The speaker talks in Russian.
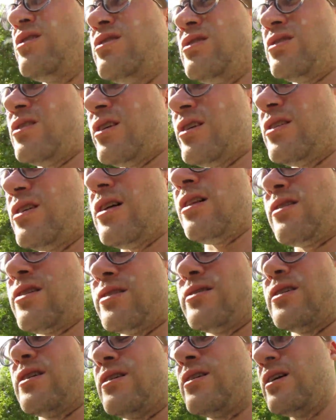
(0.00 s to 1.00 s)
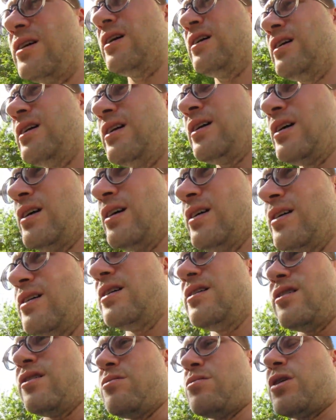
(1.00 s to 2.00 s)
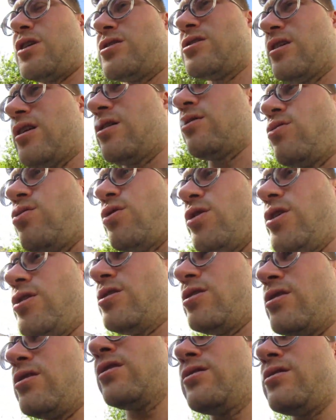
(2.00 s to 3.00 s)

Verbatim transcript: страдал, когда бросал курить.